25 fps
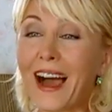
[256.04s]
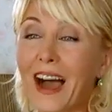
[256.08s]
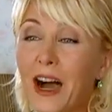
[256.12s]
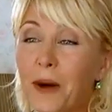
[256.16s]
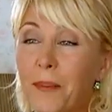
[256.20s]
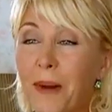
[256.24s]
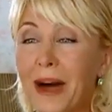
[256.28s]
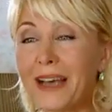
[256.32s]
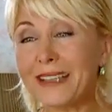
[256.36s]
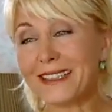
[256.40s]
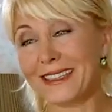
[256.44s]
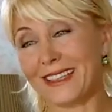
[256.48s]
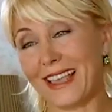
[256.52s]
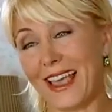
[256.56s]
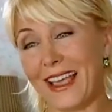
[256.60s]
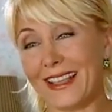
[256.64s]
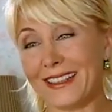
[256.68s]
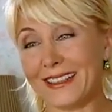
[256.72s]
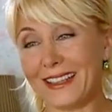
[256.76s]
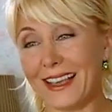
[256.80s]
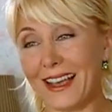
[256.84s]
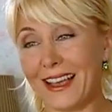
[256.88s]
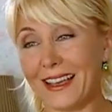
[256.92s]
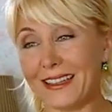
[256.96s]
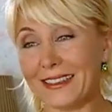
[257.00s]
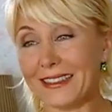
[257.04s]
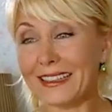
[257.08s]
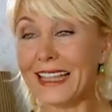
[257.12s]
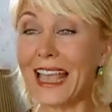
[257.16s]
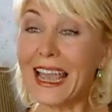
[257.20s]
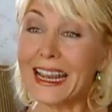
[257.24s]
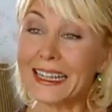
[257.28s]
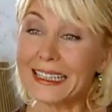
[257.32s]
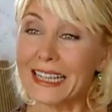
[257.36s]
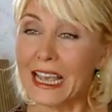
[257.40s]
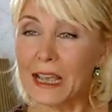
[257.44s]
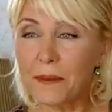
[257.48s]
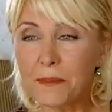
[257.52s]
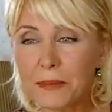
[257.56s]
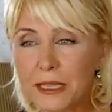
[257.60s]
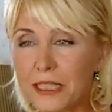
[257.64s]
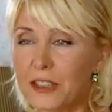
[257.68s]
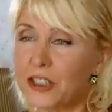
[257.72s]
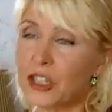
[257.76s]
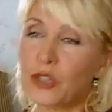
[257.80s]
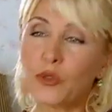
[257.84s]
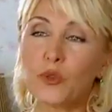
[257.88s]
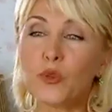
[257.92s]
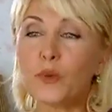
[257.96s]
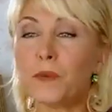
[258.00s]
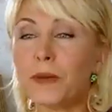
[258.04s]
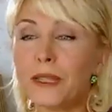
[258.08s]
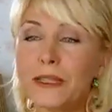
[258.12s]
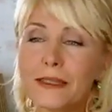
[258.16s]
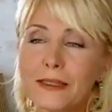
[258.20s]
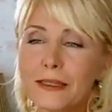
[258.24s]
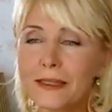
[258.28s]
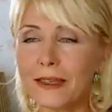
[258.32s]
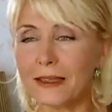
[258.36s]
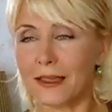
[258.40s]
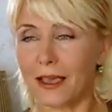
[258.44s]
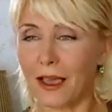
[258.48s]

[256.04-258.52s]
Aman Selda, nereden bilecek küpenin